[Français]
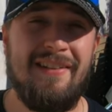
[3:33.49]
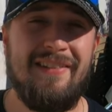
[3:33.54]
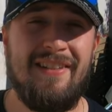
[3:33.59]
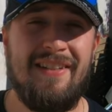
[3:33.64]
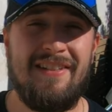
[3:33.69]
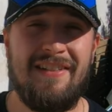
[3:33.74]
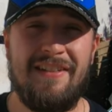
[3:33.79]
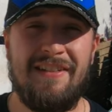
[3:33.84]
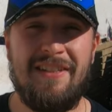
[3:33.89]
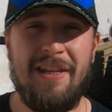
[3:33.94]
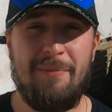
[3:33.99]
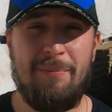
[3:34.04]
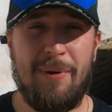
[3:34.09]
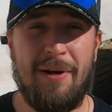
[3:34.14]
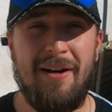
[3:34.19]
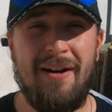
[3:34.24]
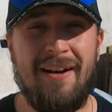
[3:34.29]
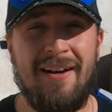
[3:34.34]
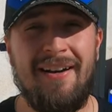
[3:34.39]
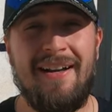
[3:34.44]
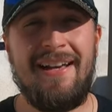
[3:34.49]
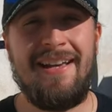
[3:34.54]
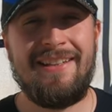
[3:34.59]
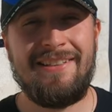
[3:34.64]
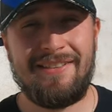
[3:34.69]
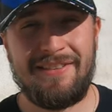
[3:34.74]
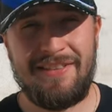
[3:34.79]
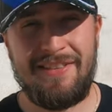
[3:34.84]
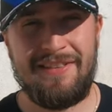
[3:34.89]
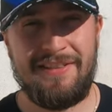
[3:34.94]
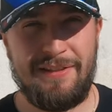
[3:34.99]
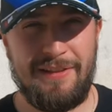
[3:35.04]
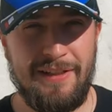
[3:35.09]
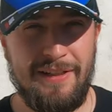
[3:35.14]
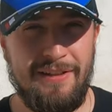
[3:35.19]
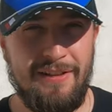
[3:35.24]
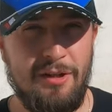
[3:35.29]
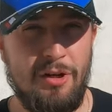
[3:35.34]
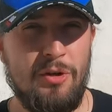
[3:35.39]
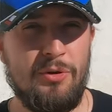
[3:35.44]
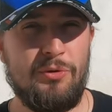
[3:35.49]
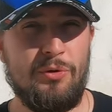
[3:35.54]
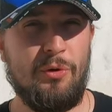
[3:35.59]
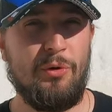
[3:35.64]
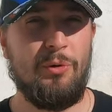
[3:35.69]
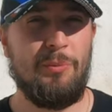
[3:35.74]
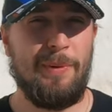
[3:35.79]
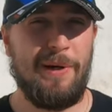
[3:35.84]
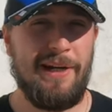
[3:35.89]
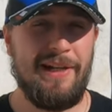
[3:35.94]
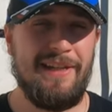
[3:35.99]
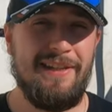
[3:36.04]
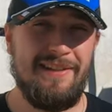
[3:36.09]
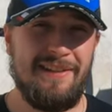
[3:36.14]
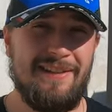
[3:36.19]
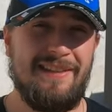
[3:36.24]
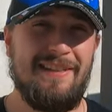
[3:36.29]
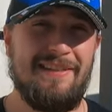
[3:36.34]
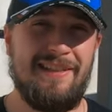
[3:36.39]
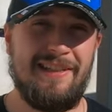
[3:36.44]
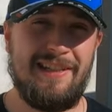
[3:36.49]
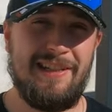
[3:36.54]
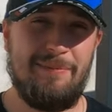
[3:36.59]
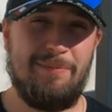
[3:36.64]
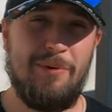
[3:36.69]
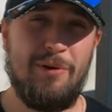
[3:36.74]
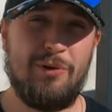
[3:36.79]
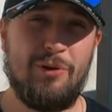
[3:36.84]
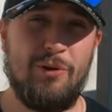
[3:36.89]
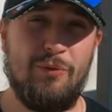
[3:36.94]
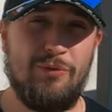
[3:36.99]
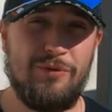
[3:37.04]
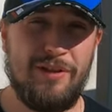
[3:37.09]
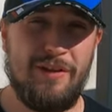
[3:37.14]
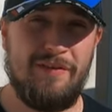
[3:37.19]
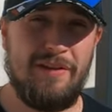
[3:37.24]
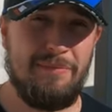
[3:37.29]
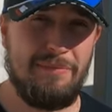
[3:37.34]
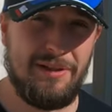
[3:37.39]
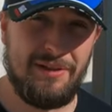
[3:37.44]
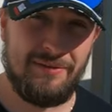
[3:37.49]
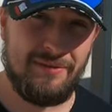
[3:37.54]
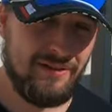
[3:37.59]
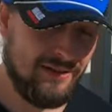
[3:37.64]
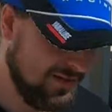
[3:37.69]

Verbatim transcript: n'hésitez pas à insister sur le prix des équipements que vous avez mis.